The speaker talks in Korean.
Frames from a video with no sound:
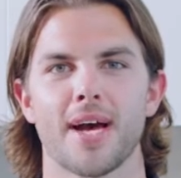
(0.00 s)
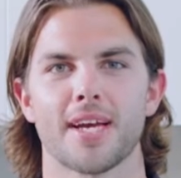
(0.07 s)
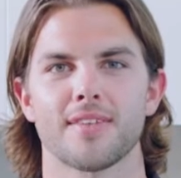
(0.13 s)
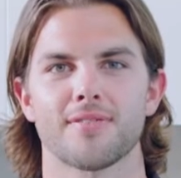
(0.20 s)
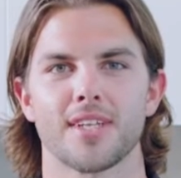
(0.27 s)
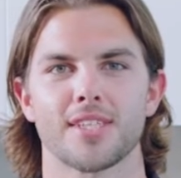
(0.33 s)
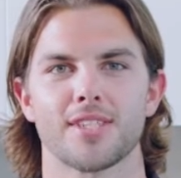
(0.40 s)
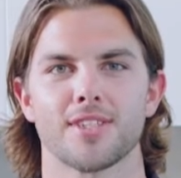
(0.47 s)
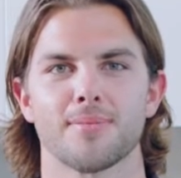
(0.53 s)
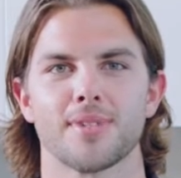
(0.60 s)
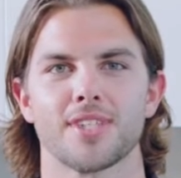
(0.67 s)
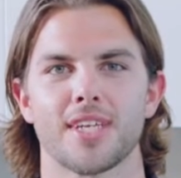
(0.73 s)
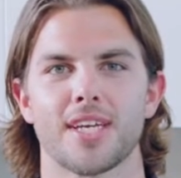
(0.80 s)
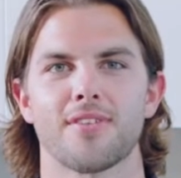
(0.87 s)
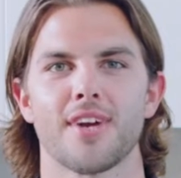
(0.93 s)
기계를
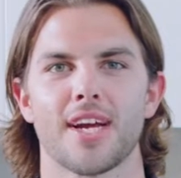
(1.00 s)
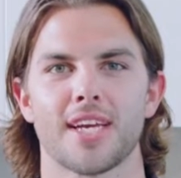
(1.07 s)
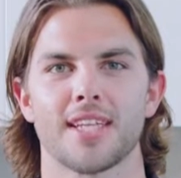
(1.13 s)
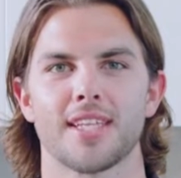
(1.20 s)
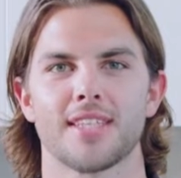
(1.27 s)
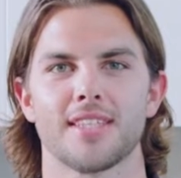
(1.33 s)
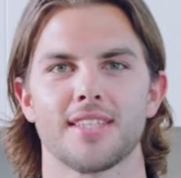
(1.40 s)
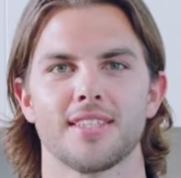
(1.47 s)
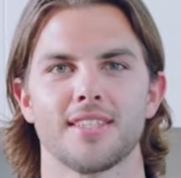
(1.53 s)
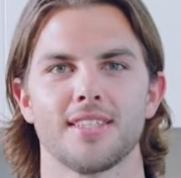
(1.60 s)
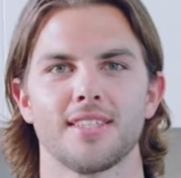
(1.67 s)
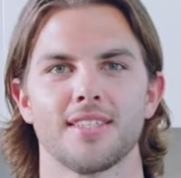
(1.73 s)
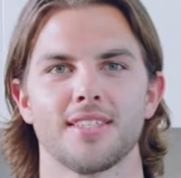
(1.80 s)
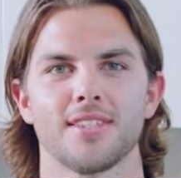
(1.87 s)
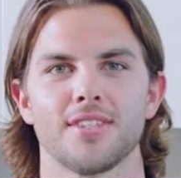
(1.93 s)
백플러싱해야 하는데
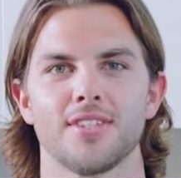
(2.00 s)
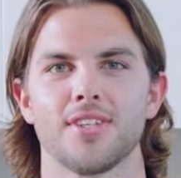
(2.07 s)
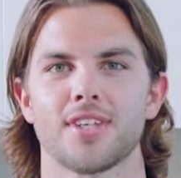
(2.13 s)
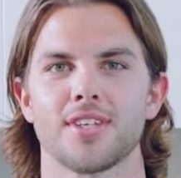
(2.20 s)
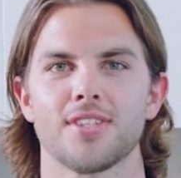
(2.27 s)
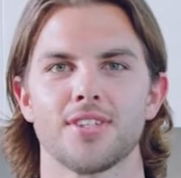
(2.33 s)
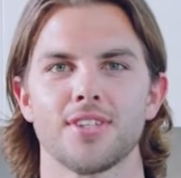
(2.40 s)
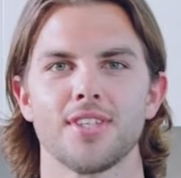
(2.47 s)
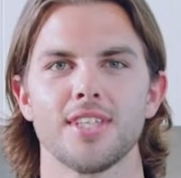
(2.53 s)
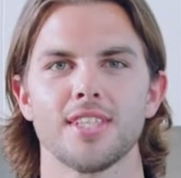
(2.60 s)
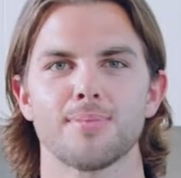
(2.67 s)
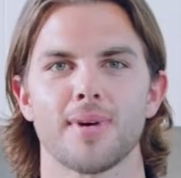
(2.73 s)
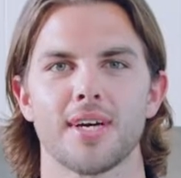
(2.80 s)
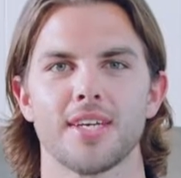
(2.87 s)
블라인드